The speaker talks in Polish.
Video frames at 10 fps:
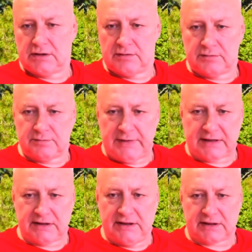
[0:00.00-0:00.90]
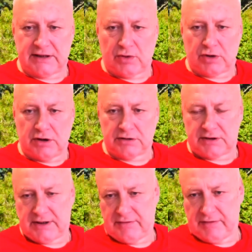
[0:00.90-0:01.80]
Partner dał kontrę
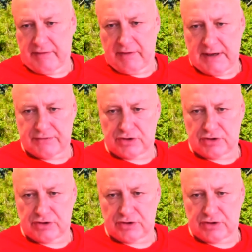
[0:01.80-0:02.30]
wywoławczą,